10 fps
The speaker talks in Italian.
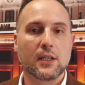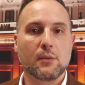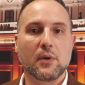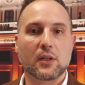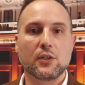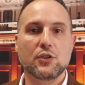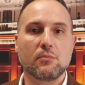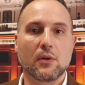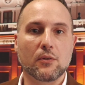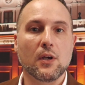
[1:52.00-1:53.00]
che
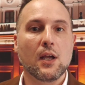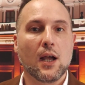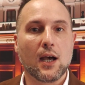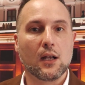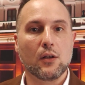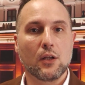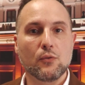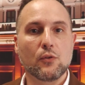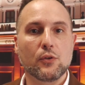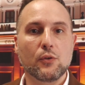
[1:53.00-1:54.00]
partecipano al
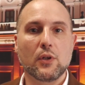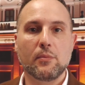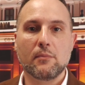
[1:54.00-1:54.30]
nucleo di cure